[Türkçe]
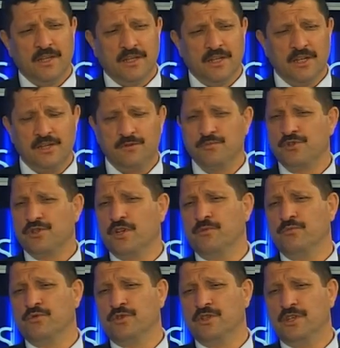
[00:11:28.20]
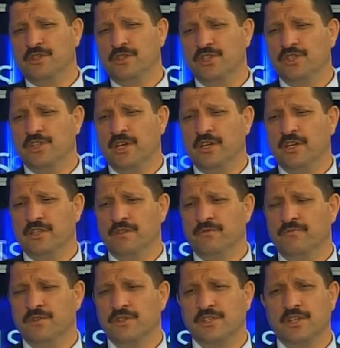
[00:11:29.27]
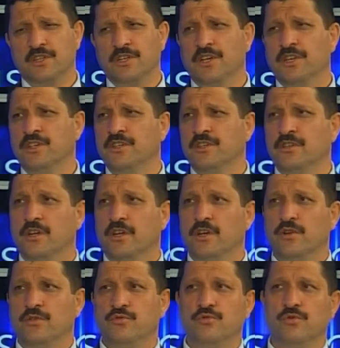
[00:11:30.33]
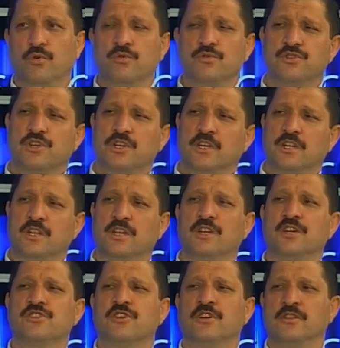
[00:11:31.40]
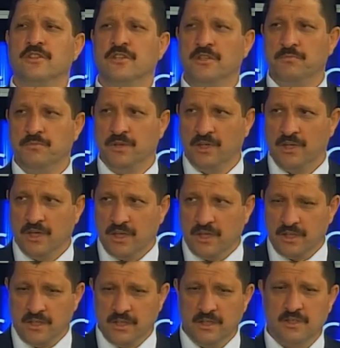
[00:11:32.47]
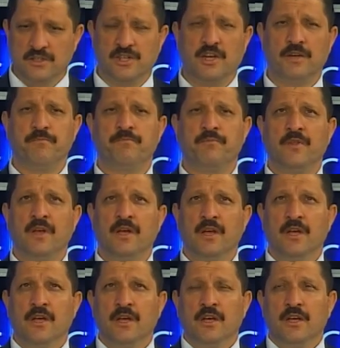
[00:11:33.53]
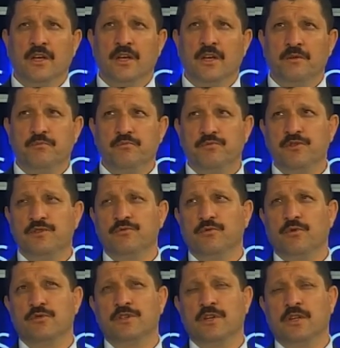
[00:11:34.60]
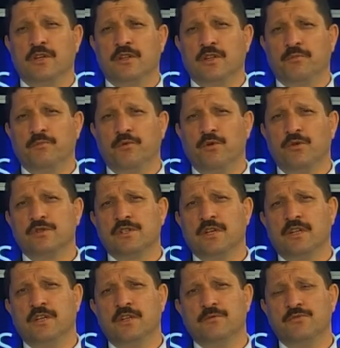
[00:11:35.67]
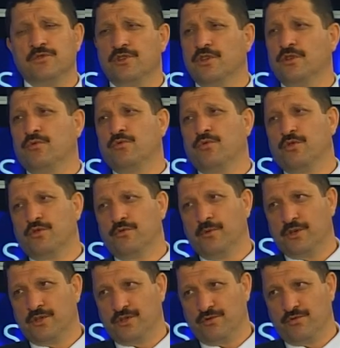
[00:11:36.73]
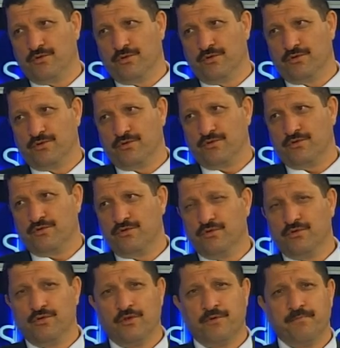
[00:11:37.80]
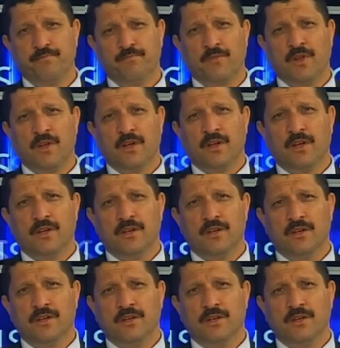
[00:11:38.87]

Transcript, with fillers: Geçmişten bugüne ticaretin ve sanayinin yoğun şekilde yaşandığı bir ilçe. Ee, biz özellikle bu özelliğimizi korumak istiyoruz. Çünkü e,